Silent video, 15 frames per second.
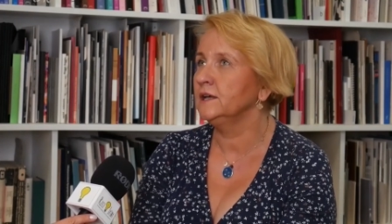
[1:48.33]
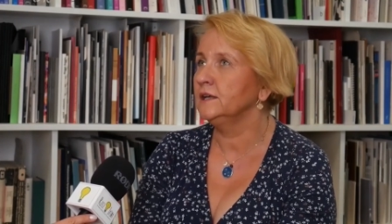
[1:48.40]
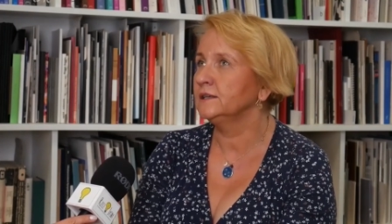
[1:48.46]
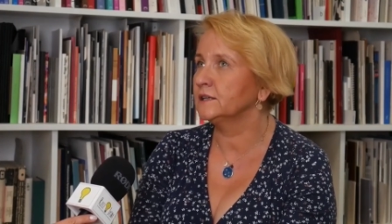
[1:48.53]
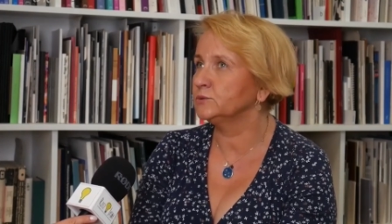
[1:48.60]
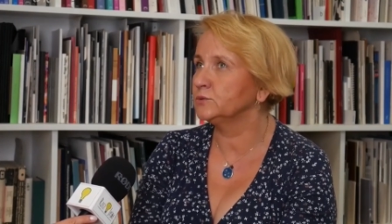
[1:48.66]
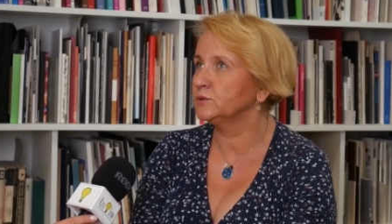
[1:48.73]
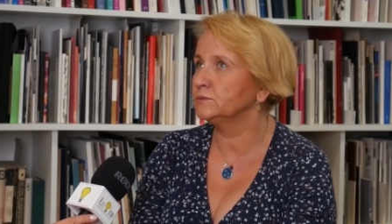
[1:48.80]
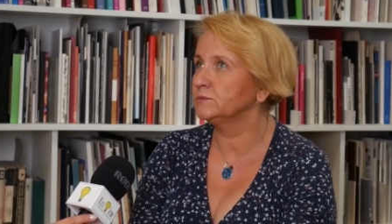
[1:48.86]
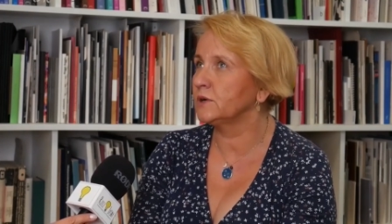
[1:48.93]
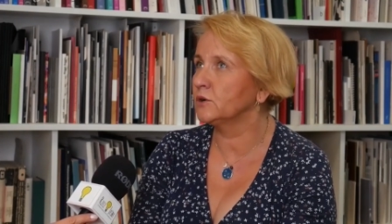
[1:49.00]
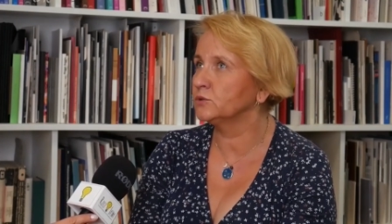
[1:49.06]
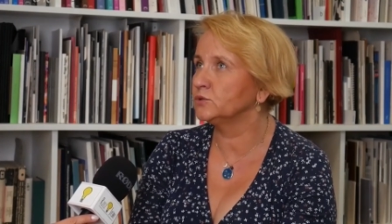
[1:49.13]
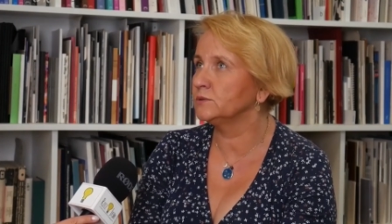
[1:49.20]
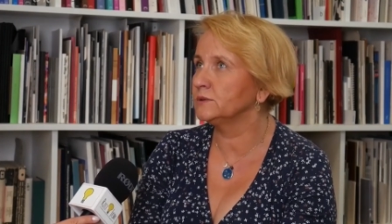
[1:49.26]
na którym,
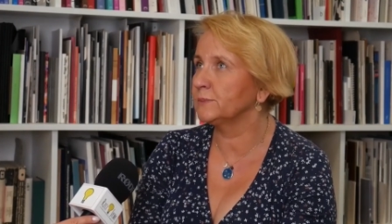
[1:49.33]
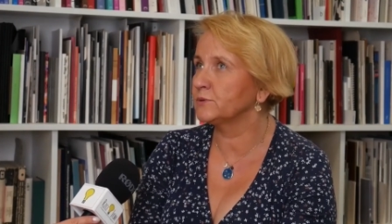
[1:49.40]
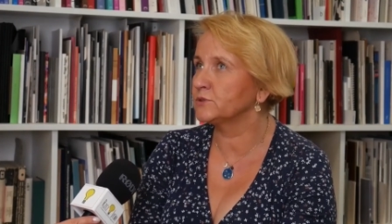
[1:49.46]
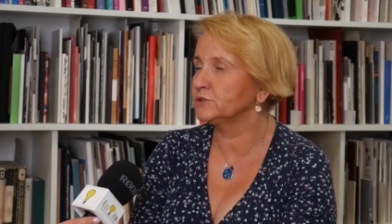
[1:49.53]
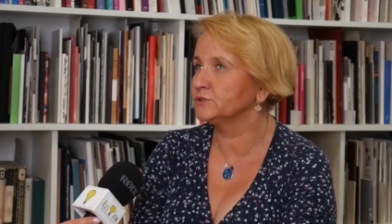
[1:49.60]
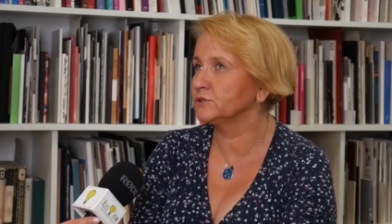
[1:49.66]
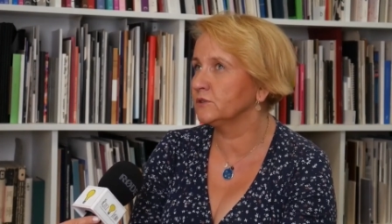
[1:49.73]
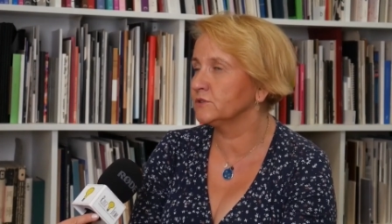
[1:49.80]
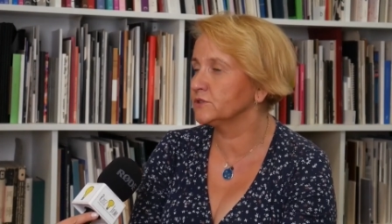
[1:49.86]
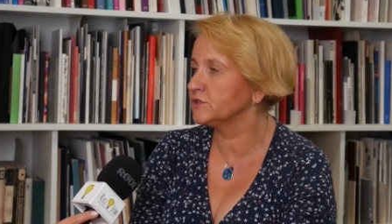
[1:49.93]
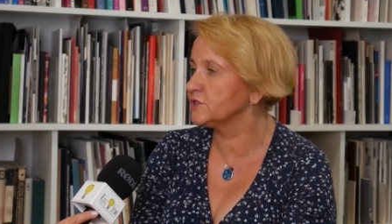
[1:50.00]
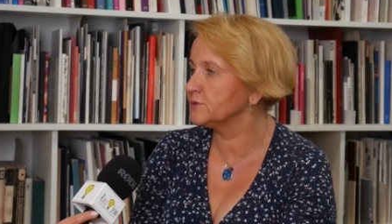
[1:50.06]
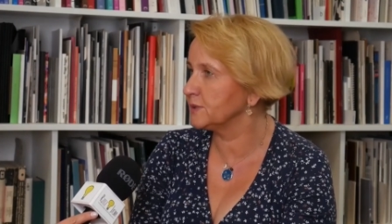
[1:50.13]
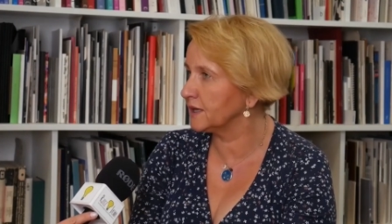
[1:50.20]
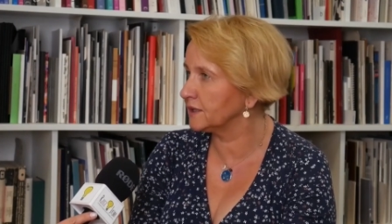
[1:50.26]
o którym na początkowo się
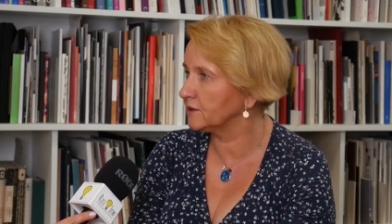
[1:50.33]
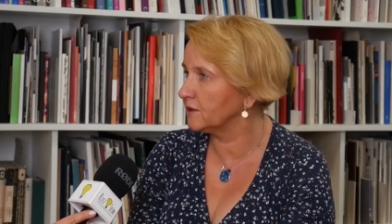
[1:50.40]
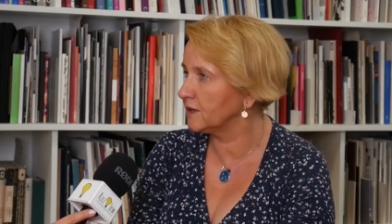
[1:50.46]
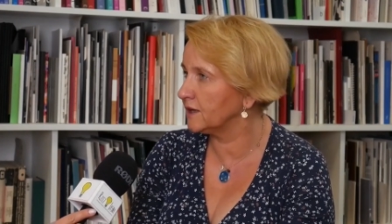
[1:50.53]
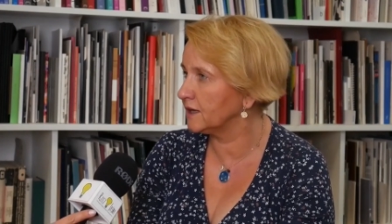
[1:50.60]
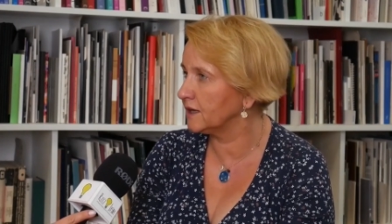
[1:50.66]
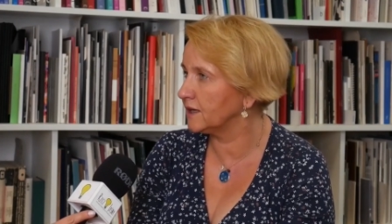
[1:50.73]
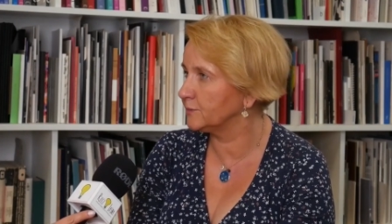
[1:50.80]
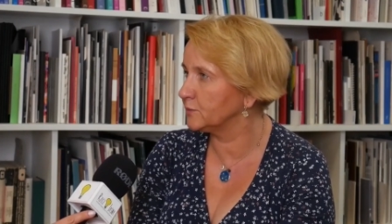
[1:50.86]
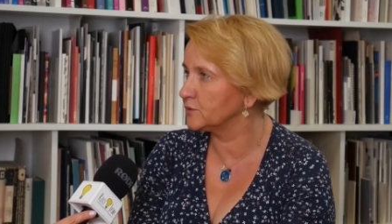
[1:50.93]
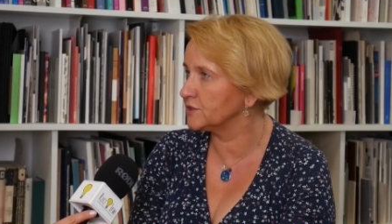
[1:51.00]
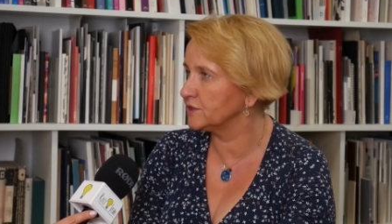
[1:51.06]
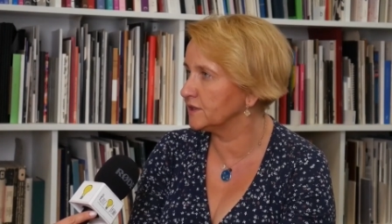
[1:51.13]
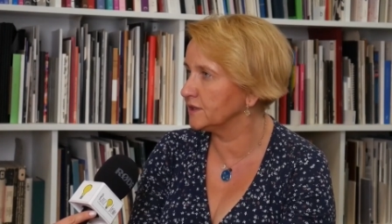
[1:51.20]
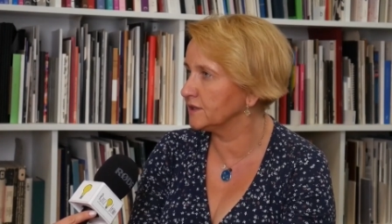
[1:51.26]
śmiano, a, a
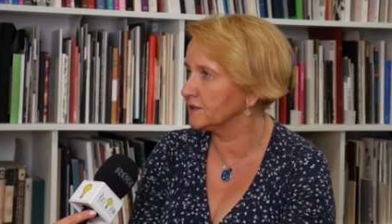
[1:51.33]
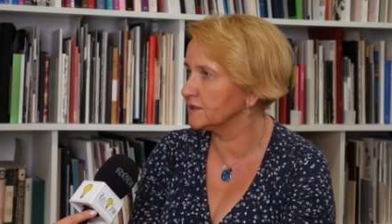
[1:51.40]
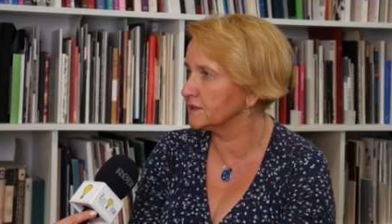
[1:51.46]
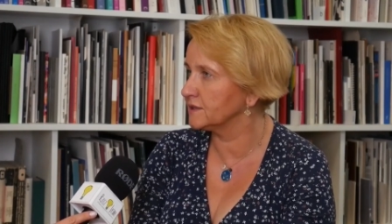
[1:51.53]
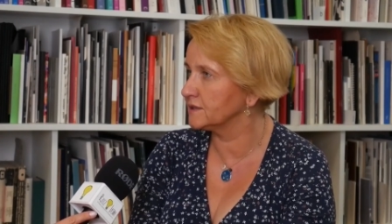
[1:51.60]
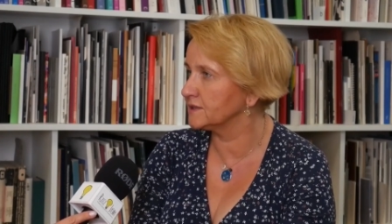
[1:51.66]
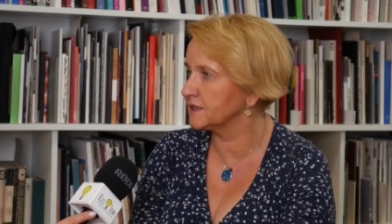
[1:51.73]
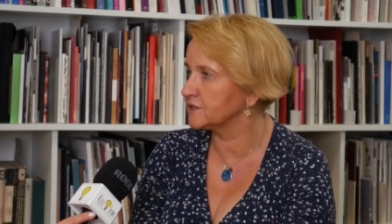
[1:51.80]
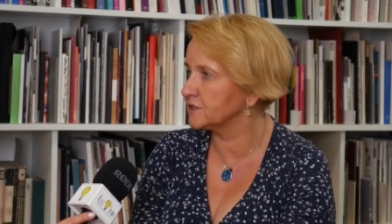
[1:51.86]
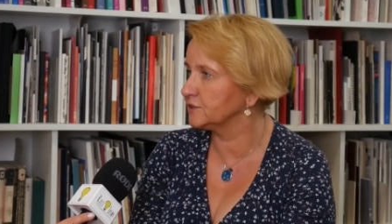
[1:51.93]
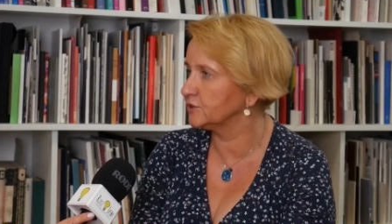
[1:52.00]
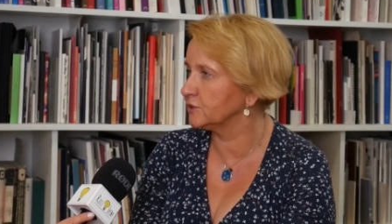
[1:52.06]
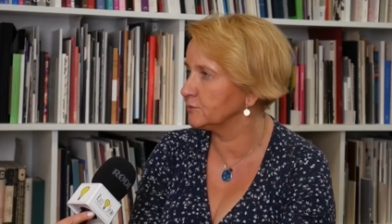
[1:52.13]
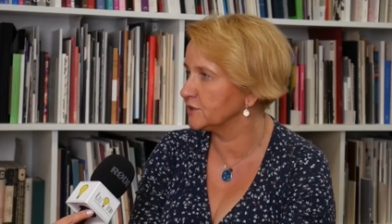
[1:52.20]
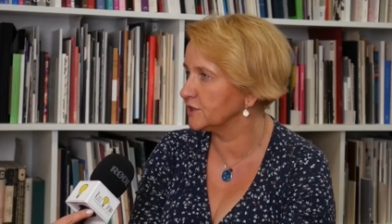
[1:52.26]
później y,
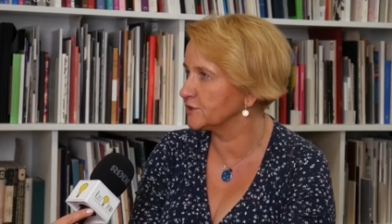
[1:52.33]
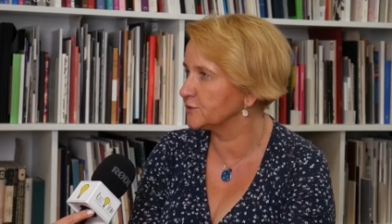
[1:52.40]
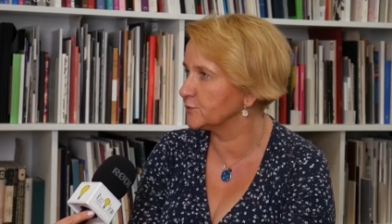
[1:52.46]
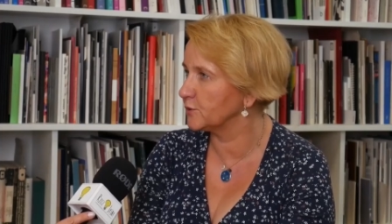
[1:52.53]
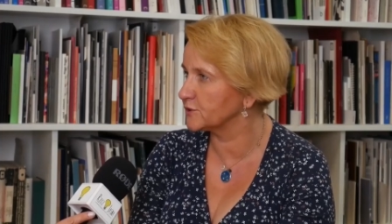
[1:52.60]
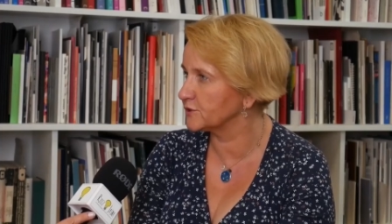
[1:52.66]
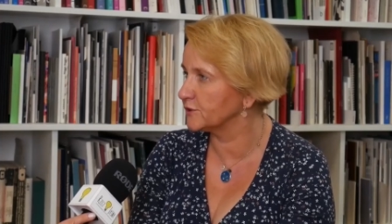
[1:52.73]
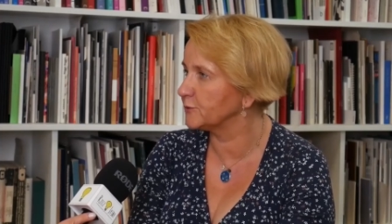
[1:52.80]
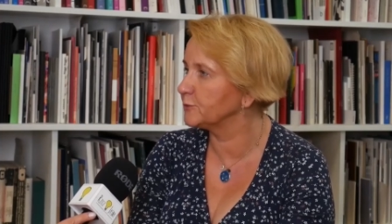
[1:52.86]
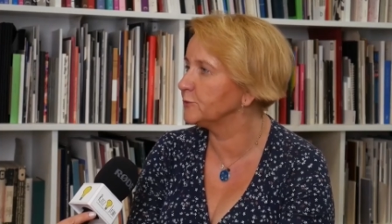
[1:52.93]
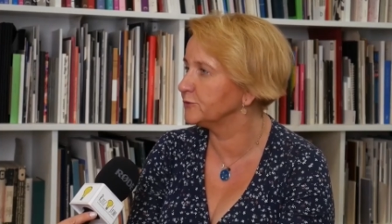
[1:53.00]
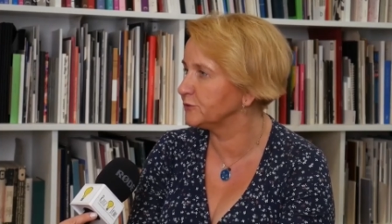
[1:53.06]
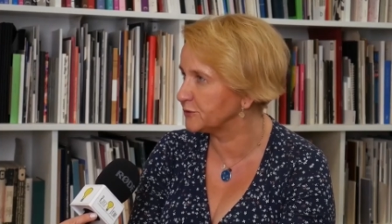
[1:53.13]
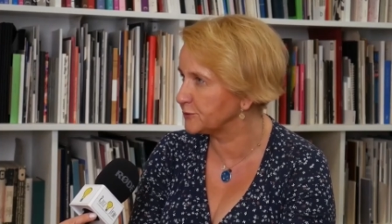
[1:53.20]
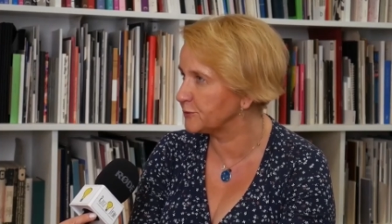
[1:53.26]
zaczęto myśleć głośno,
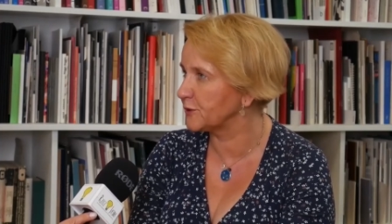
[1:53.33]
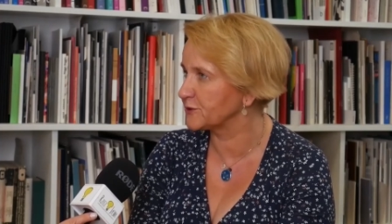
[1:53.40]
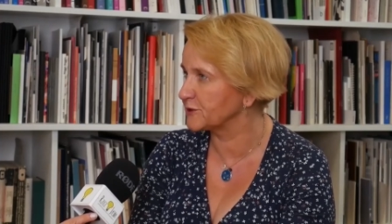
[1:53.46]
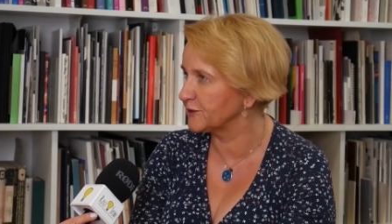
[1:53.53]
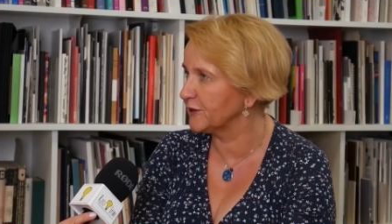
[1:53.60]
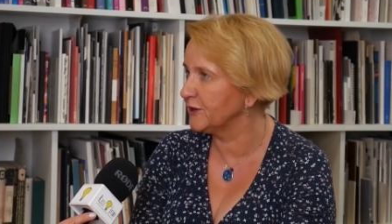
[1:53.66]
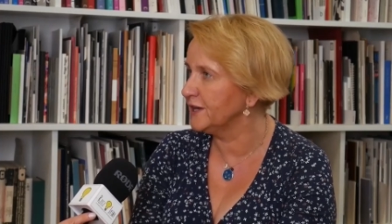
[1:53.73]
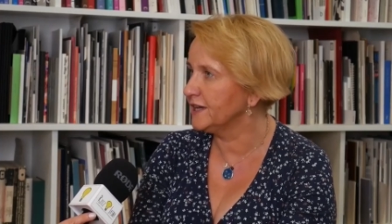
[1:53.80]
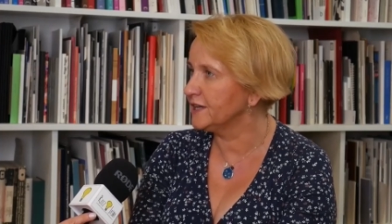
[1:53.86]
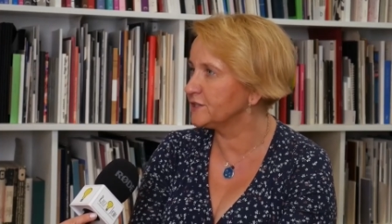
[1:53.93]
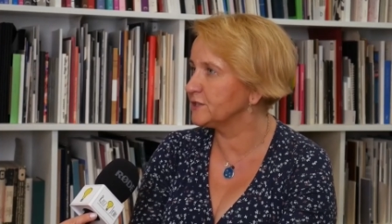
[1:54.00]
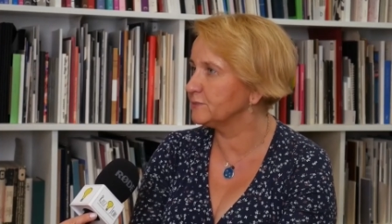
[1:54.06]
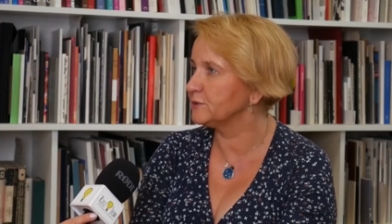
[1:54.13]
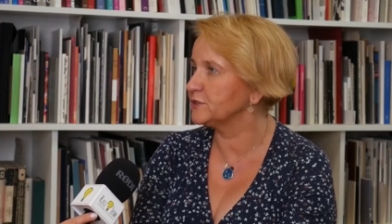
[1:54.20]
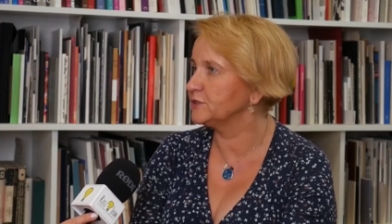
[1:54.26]
mówić głośno,
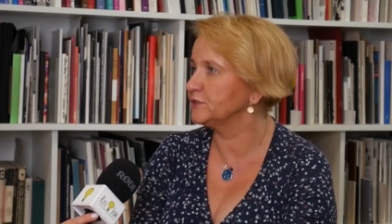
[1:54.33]
że może